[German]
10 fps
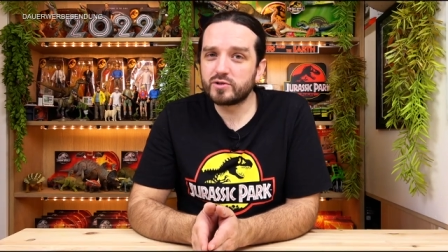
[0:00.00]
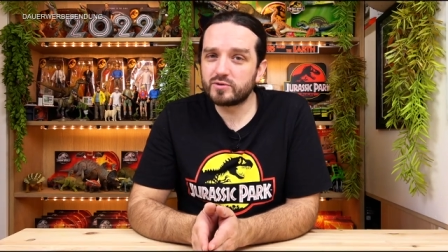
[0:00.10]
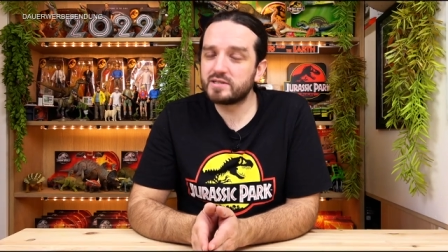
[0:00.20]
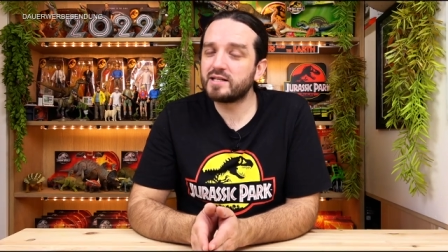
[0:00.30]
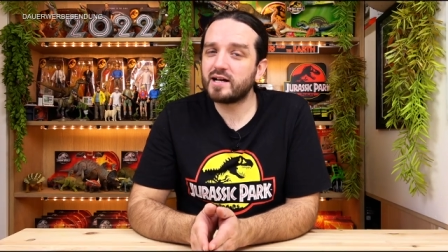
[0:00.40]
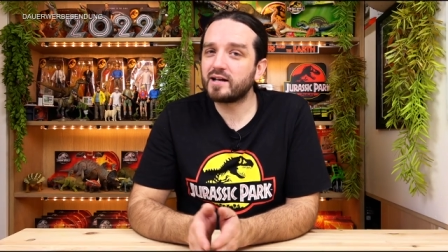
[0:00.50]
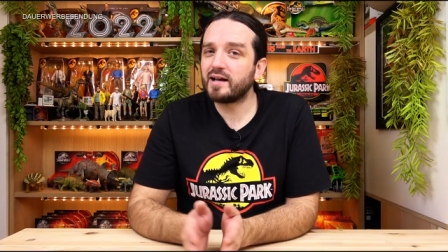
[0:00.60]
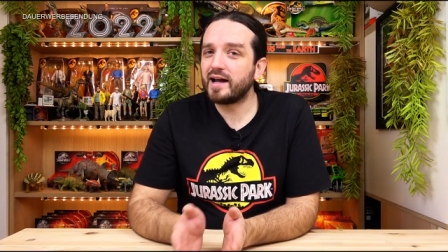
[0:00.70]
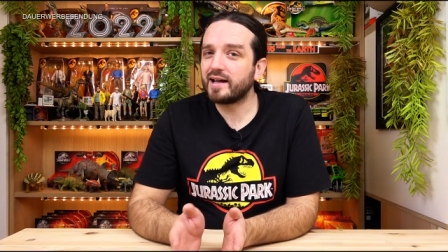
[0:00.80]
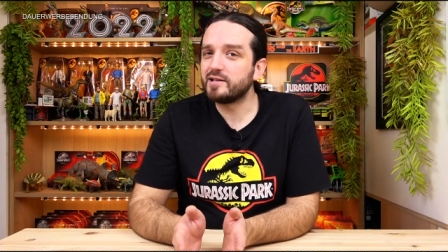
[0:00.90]
sozusagen
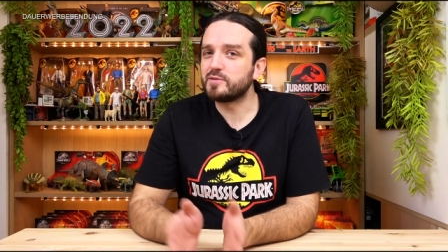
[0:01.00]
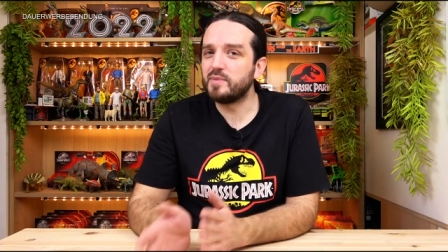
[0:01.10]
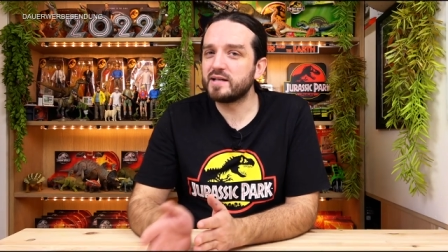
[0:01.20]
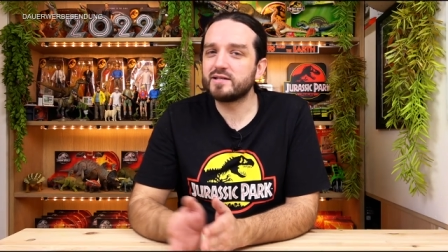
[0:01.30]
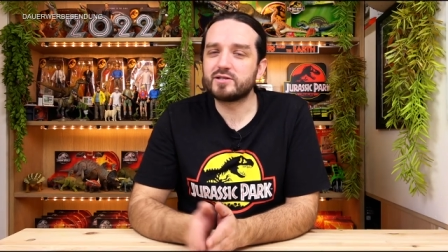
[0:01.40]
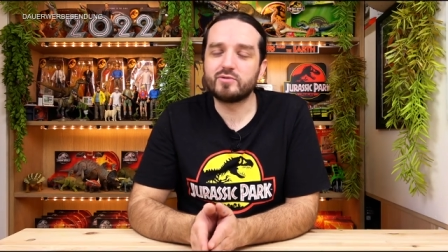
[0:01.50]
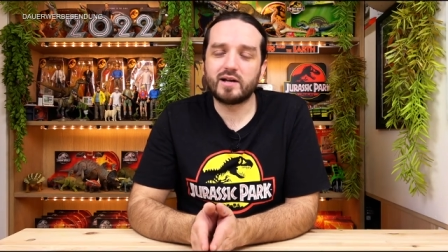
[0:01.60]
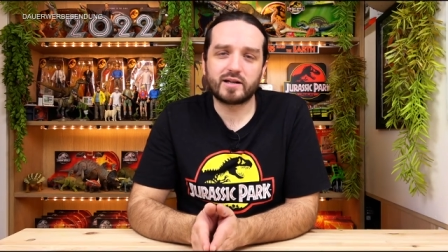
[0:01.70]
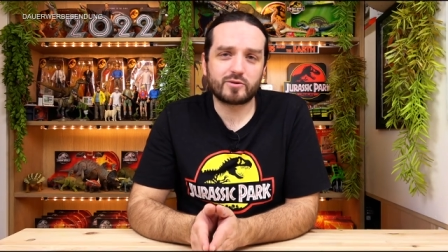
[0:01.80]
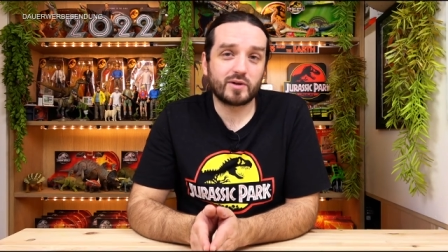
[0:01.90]
eigentlich besser zu
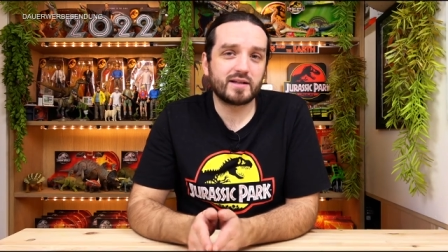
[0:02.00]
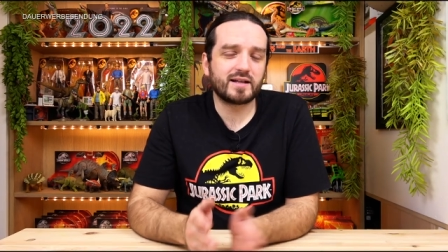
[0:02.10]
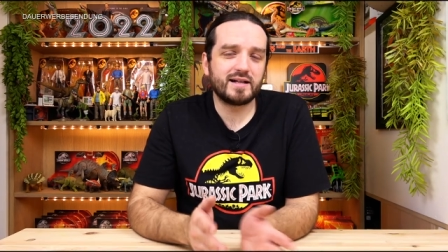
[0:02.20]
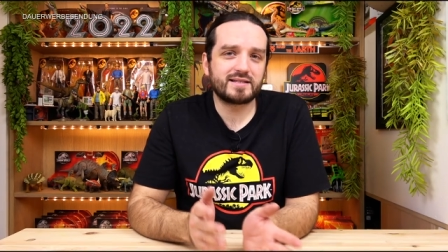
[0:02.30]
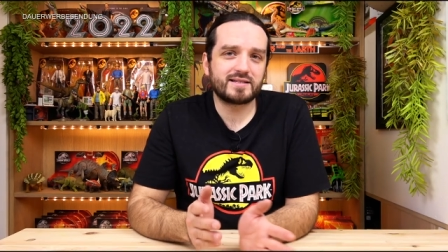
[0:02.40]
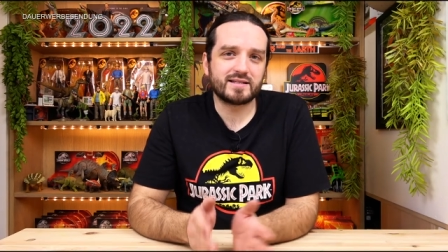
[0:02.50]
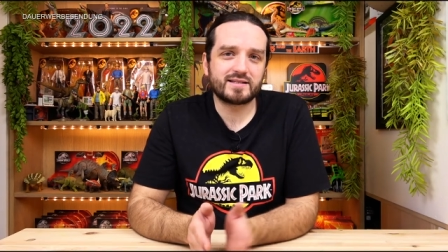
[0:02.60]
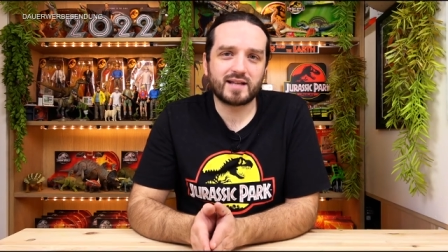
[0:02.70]
Alan Grant, als das